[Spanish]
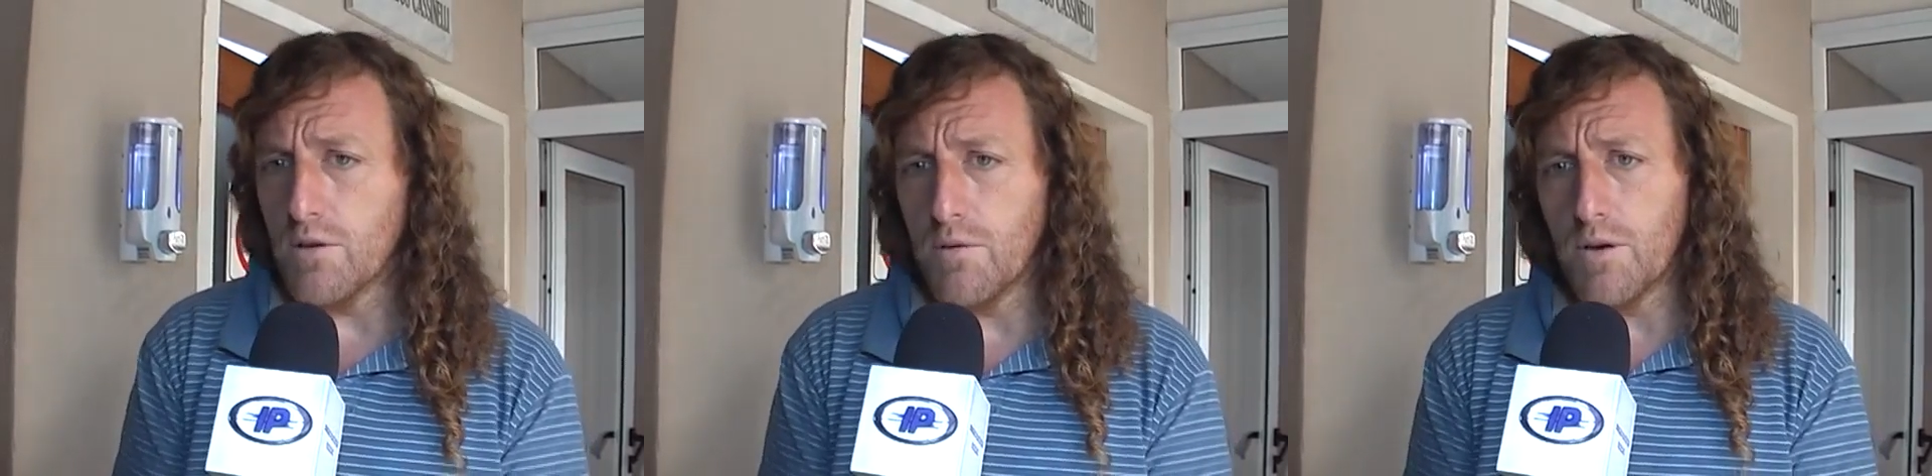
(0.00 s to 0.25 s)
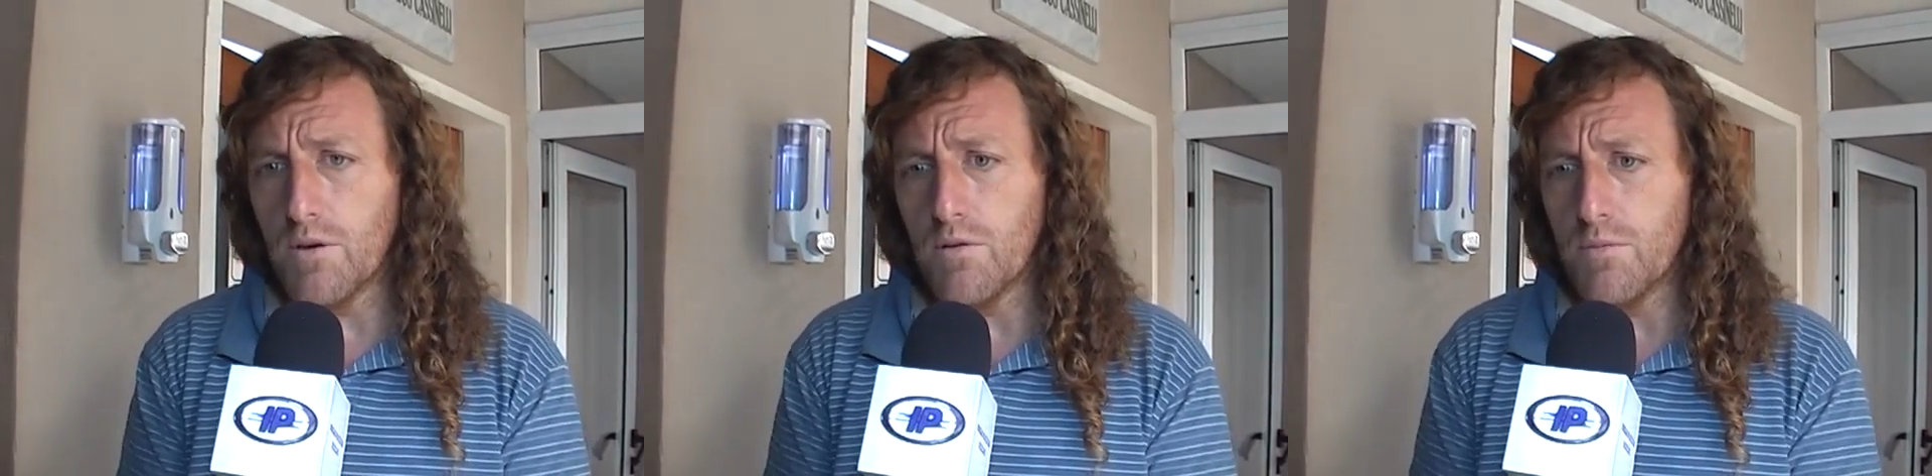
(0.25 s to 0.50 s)

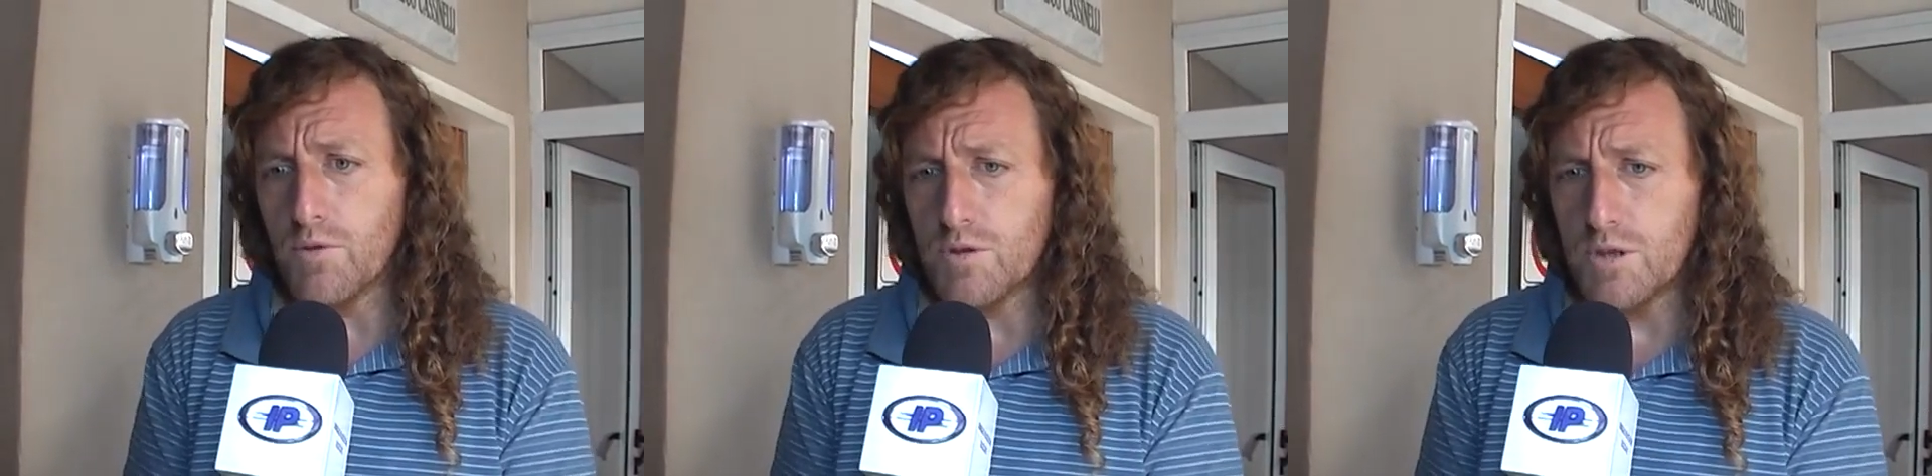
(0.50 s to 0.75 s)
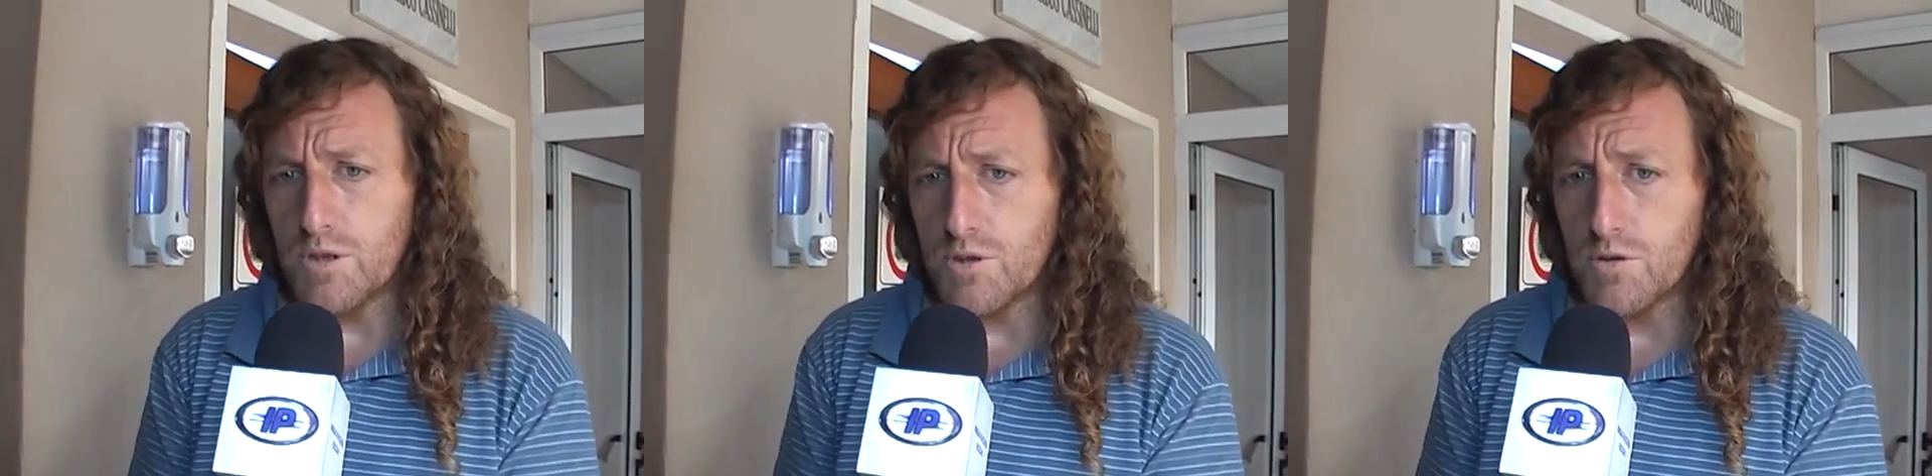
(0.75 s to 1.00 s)
todavía no lo
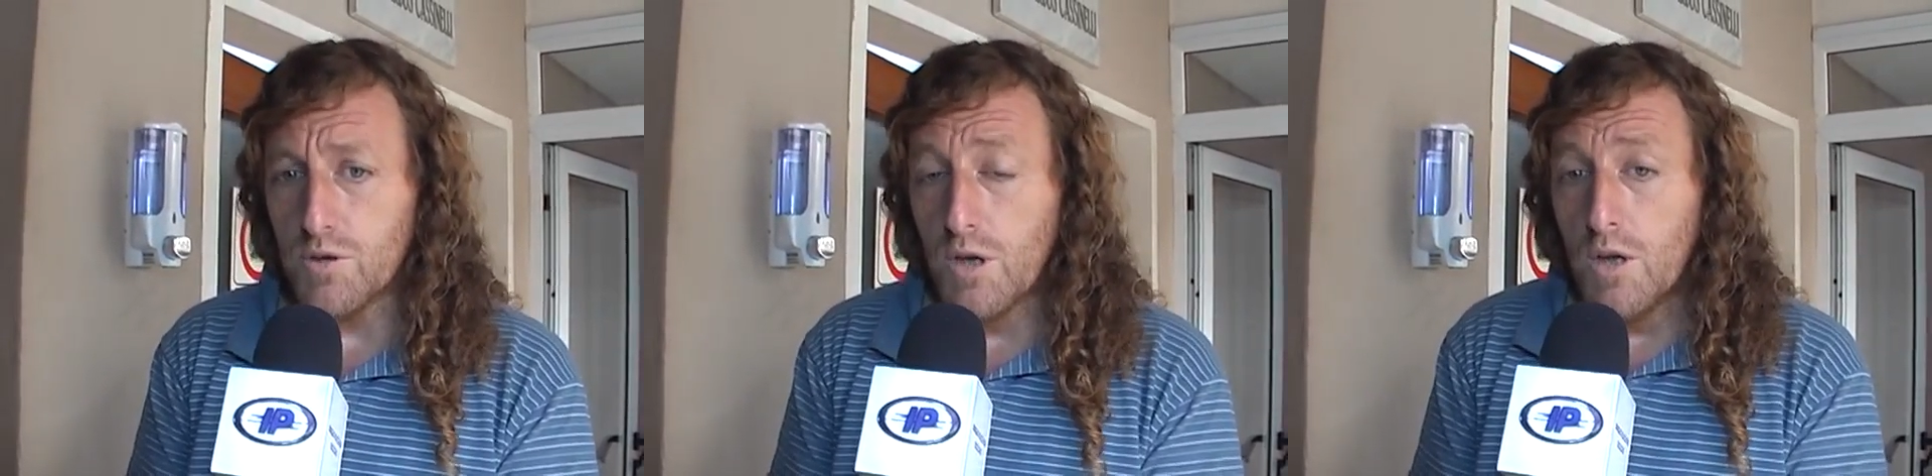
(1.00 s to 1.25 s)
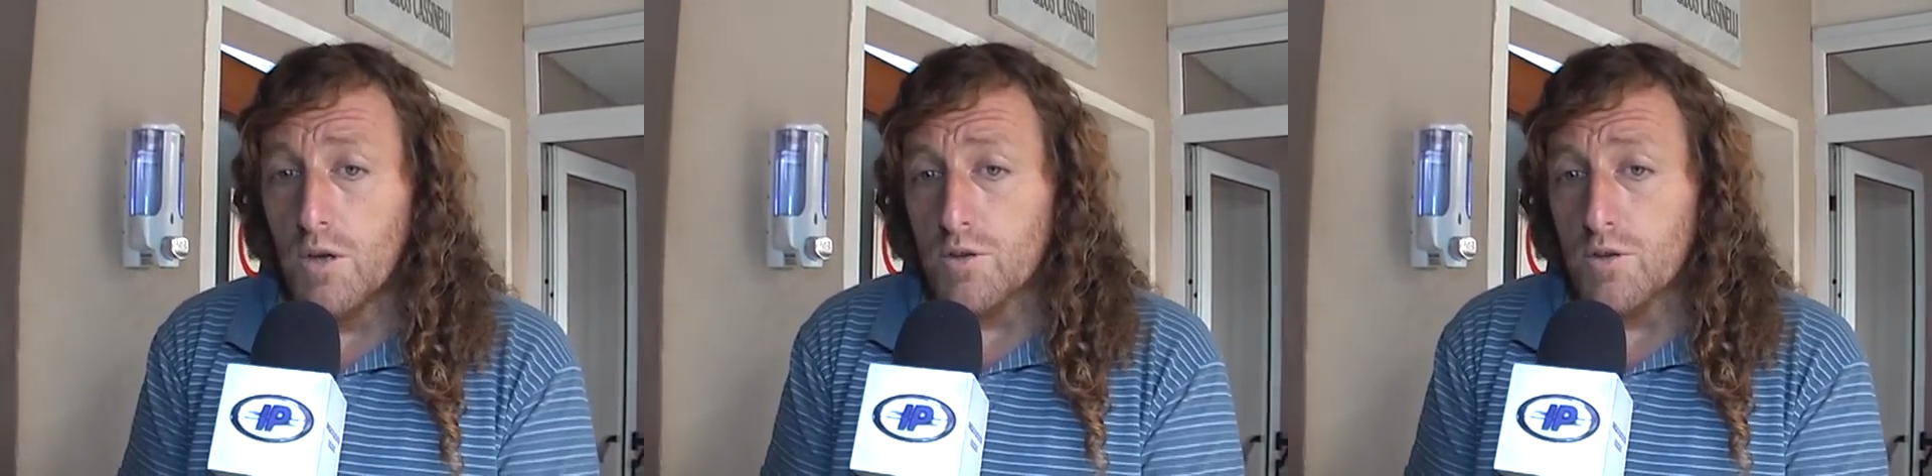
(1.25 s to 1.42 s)
hemos hecho,